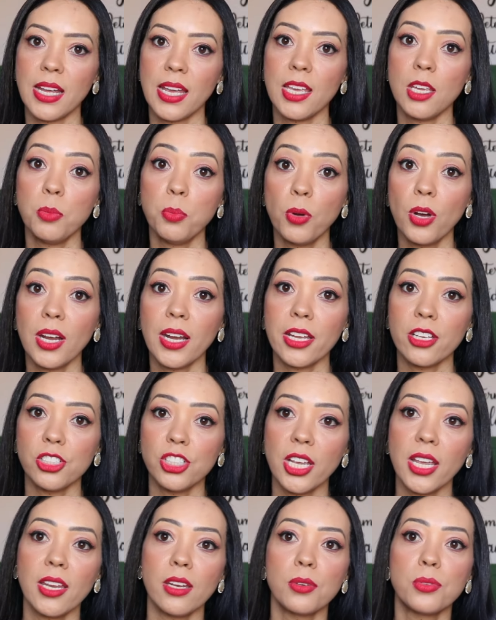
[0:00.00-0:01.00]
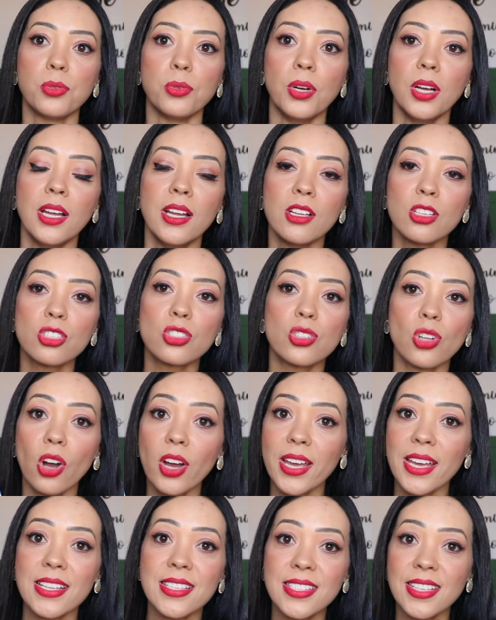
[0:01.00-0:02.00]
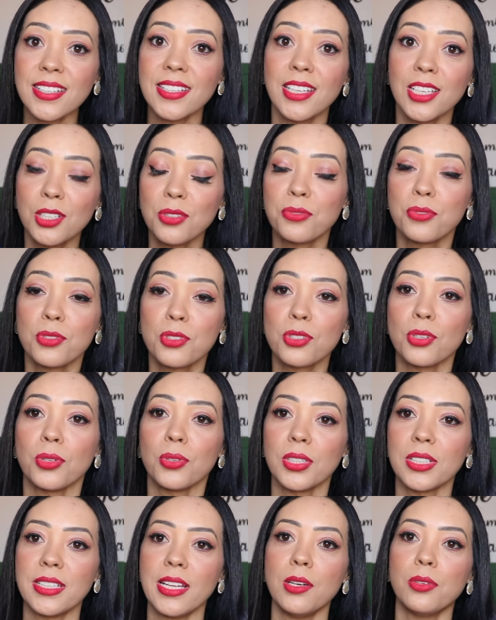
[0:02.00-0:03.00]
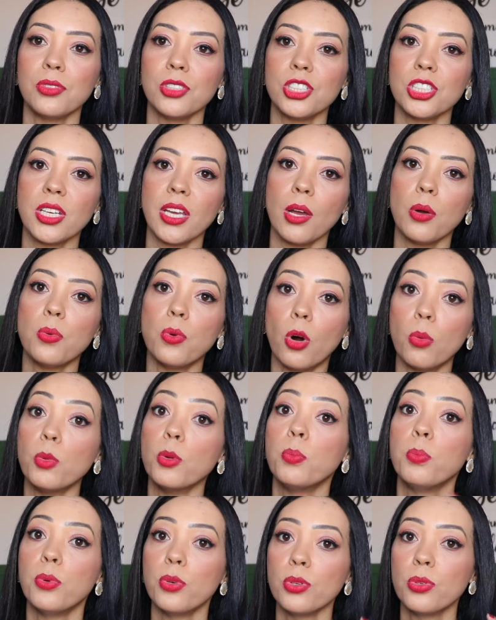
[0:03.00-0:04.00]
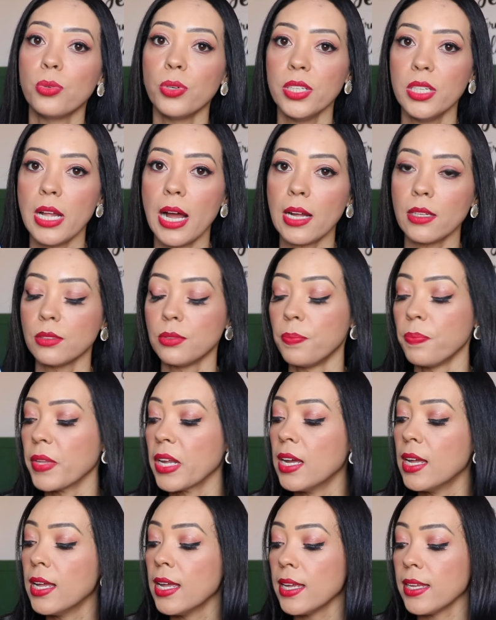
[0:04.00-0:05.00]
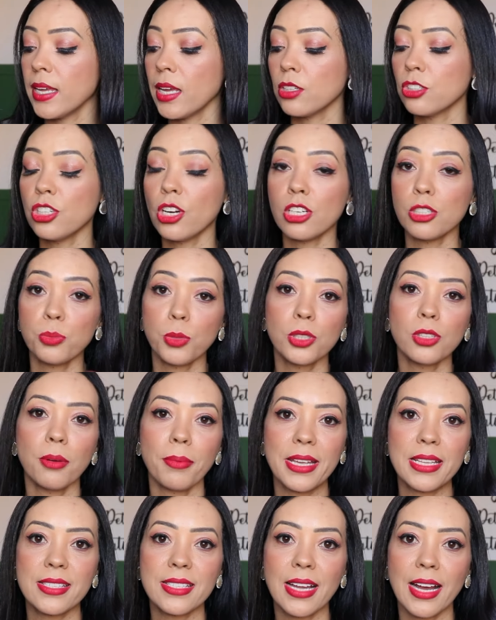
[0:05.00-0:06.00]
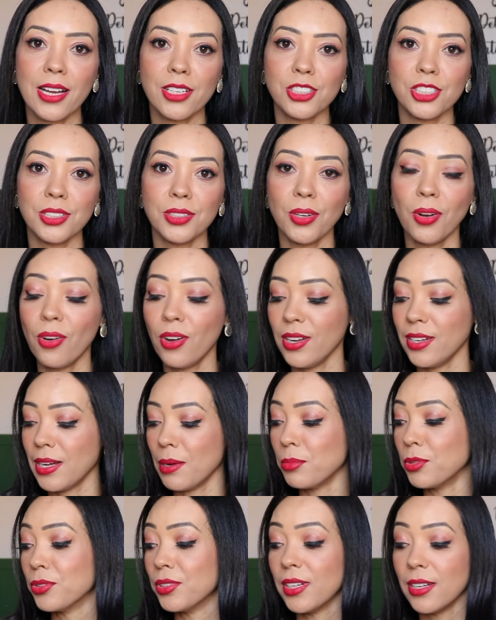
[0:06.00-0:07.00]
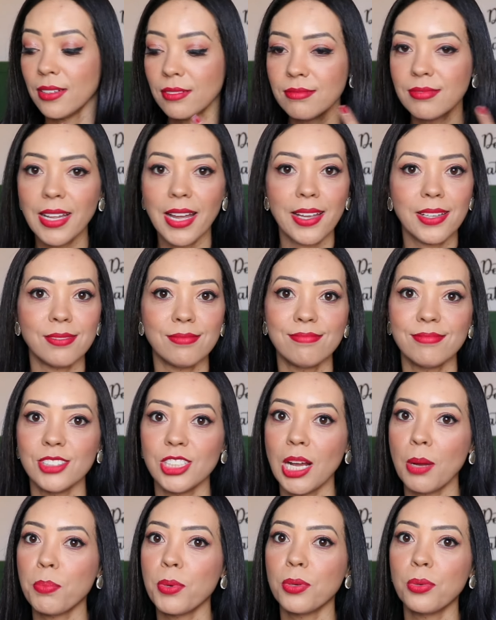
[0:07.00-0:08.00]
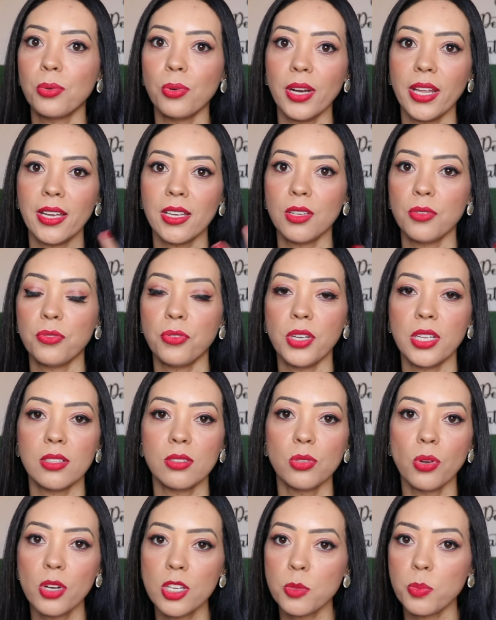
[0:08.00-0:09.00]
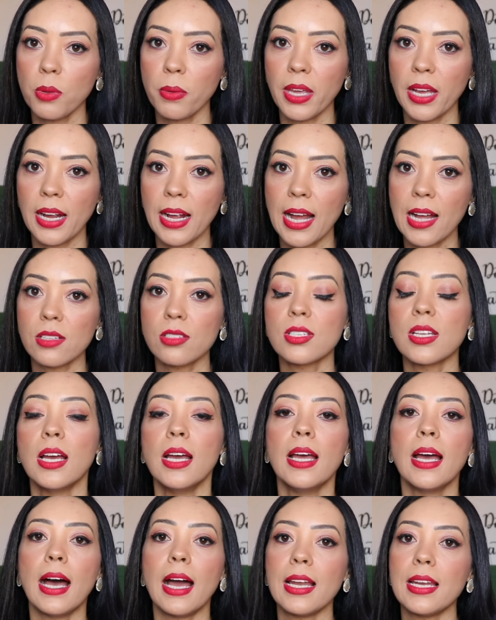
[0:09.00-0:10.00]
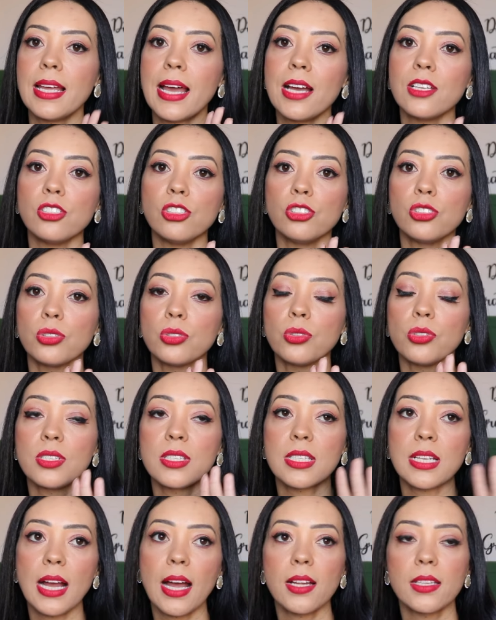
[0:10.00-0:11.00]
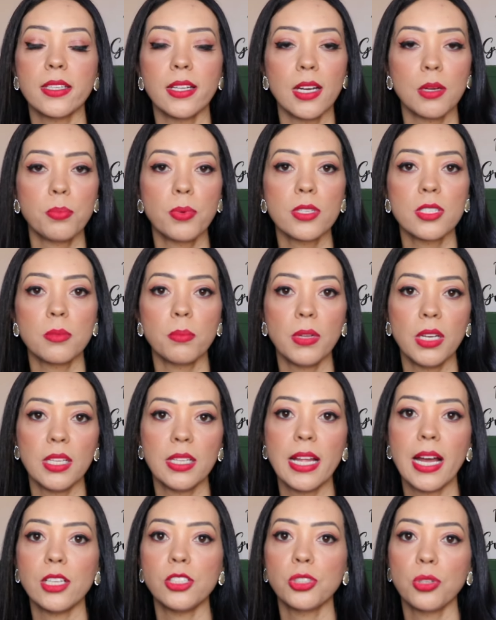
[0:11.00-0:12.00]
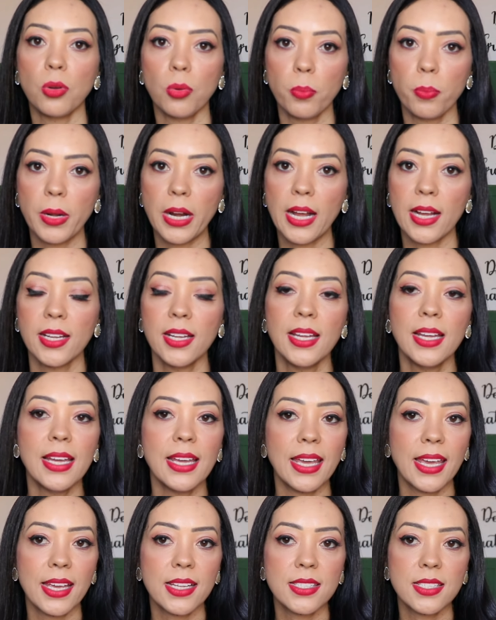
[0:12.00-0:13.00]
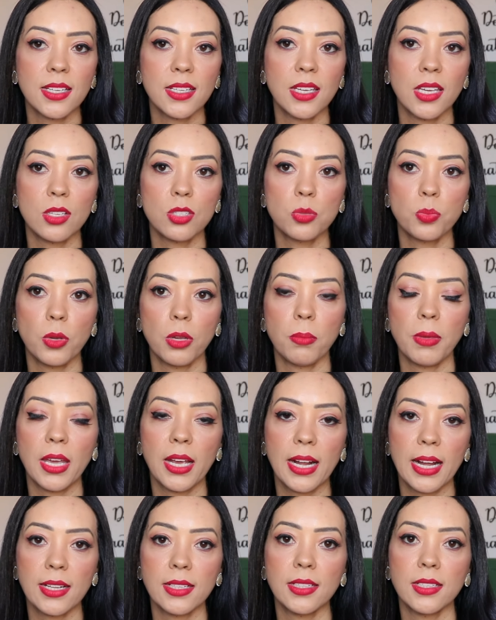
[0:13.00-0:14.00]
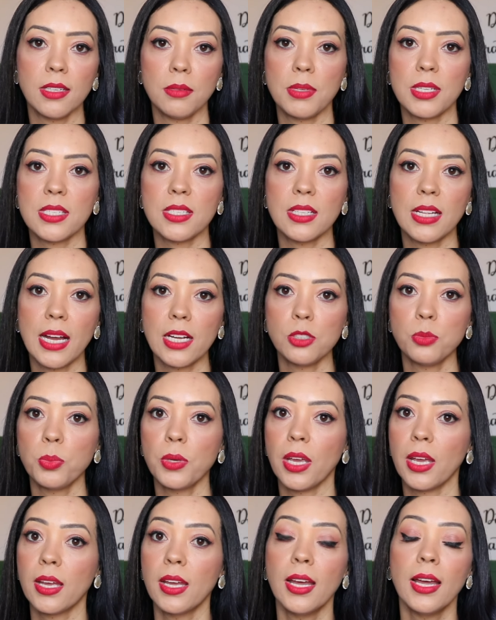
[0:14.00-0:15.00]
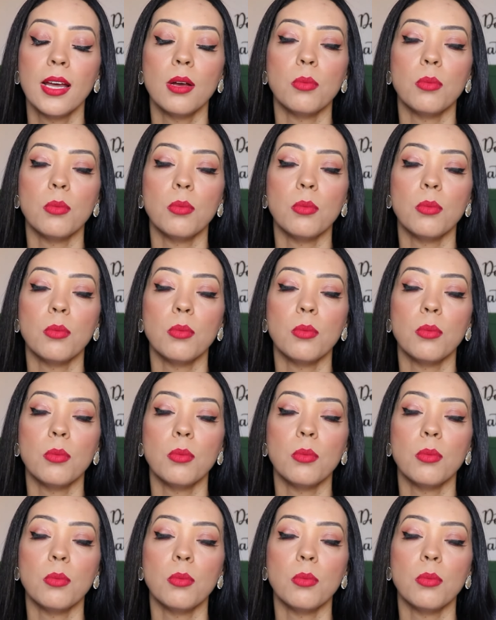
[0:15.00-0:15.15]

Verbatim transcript: né? Hipoalergênico, só esse aqui que funcionou até hoje, que é o Homo Puro Cuidado. E aí o Jorge mandou uma mensagem: Olha, amor, não tem. Já procurei aqui, fui em dois supermercados. Aliás, gente, eu tô descartando a possibilidade de comprar esse aqui em supermercado aqui na minha cidade, porque